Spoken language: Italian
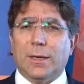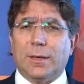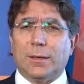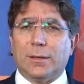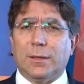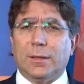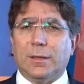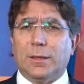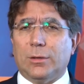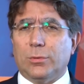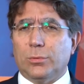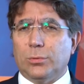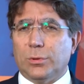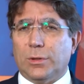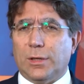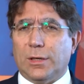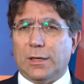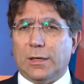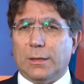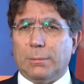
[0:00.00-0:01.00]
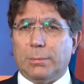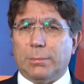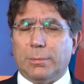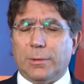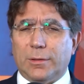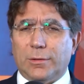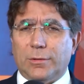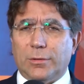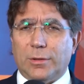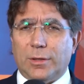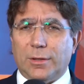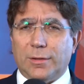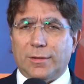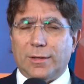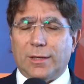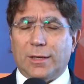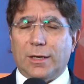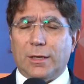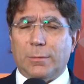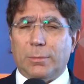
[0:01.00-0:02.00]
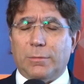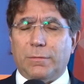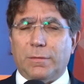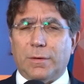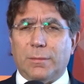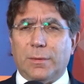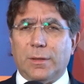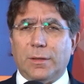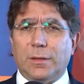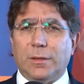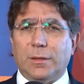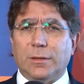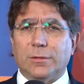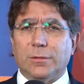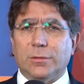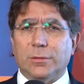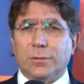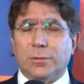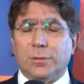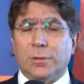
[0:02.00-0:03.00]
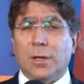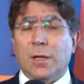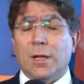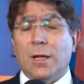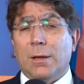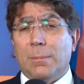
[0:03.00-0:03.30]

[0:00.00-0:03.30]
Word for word: artrite acuta nella popolazione anziana di più frequente riscontro,